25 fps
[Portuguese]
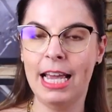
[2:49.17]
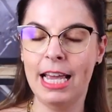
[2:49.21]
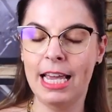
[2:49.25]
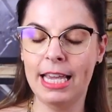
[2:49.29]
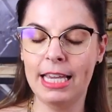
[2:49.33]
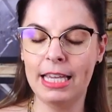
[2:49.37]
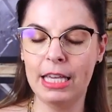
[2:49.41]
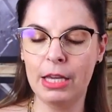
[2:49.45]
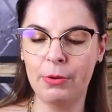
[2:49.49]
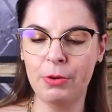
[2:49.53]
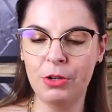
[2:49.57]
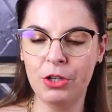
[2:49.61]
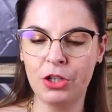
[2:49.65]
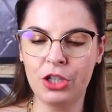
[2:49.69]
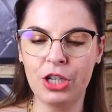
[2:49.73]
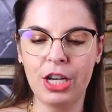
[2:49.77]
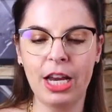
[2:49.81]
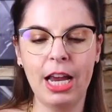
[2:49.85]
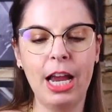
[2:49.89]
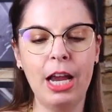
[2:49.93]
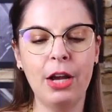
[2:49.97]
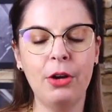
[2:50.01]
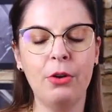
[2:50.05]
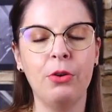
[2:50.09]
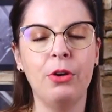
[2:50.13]
E que eu
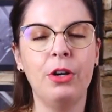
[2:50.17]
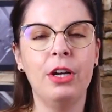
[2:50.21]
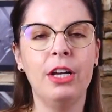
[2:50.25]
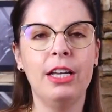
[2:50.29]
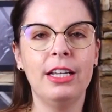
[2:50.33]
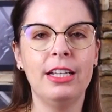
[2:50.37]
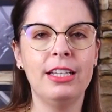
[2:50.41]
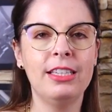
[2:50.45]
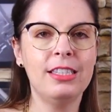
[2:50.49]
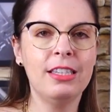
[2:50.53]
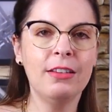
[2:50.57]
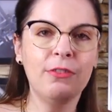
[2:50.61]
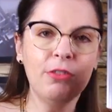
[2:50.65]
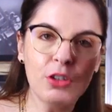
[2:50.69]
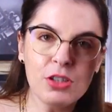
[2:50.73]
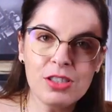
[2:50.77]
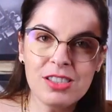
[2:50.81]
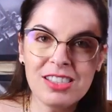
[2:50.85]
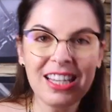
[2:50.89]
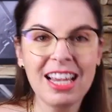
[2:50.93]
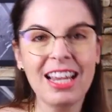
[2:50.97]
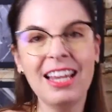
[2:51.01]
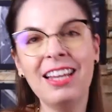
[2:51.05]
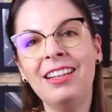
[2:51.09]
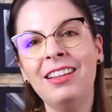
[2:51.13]
enxergo que se
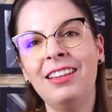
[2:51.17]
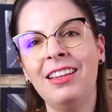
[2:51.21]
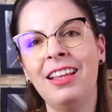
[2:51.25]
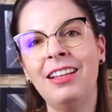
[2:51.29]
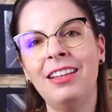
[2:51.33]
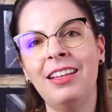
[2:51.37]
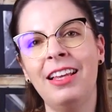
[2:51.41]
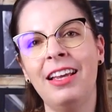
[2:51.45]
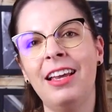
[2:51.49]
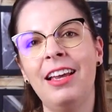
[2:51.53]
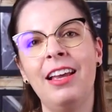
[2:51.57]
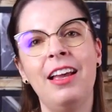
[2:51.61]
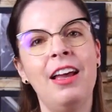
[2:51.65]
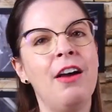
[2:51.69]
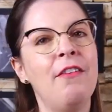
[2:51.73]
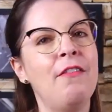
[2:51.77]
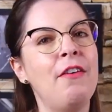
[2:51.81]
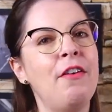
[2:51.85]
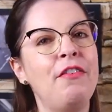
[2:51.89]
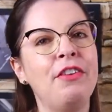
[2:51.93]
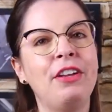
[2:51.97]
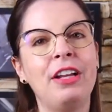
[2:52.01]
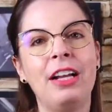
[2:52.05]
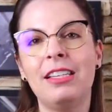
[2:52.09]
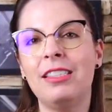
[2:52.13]
você entender,
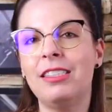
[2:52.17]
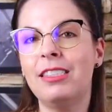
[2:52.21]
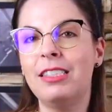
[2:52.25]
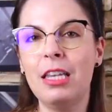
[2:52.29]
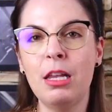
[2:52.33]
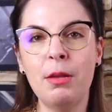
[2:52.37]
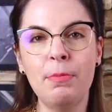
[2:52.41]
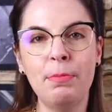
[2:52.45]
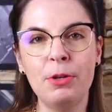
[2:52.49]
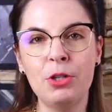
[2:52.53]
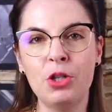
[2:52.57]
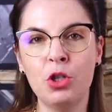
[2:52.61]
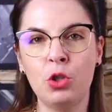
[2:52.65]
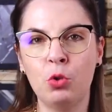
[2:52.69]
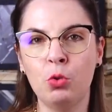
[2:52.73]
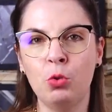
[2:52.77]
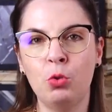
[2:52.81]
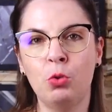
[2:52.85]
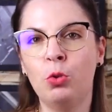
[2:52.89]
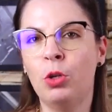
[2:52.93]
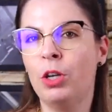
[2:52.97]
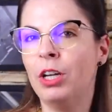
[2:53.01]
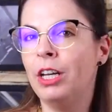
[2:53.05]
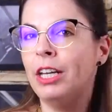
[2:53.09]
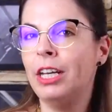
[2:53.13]
vai ficar simples de
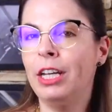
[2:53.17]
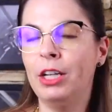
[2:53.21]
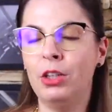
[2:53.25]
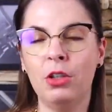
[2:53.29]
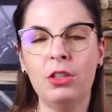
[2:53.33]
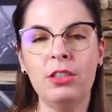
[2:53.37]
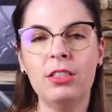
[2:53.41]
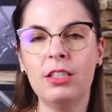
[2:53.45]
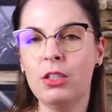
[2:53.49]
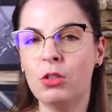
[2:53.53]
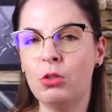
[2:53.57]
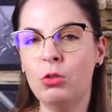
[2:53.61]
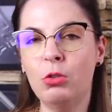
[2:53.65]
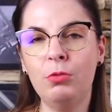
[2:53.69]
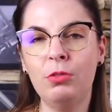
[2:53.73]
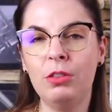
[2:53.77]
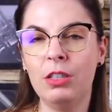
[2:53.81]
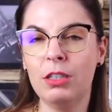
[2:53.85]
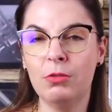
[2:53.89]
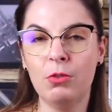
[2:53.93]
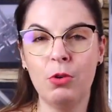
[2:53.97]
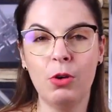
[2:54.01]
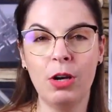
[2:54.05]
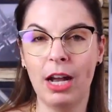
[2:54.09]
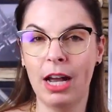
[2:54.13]
tudo e todas as
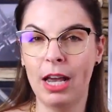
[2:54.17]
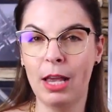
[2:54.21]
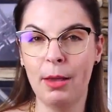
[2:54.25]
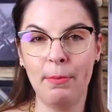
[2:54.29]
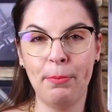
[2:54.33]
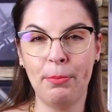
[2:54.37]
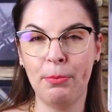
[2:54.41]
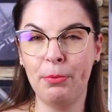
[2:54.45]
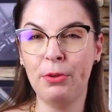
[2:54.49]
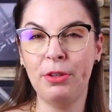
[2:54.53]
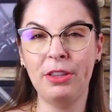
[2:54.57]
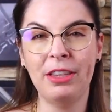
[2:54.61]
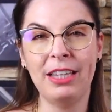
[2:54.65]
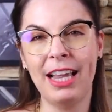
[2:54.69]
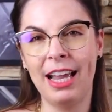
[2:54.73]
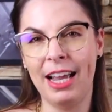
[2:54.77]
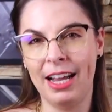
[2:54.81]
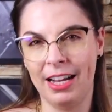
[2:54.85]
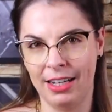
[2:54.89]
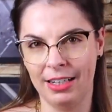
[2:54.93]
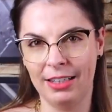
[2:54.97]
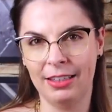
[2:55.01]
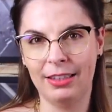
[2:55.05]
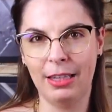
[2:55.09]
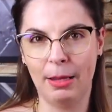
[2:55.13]
dúvidas vão cair por
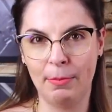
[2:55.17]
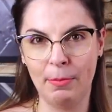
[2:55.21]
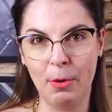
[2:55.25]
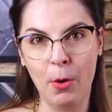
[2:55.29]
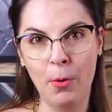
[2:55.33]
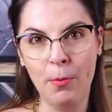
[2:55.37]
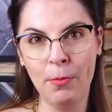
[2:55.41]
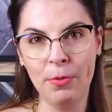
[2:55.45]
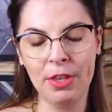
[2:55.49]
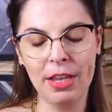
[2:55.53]
terra, tá bom?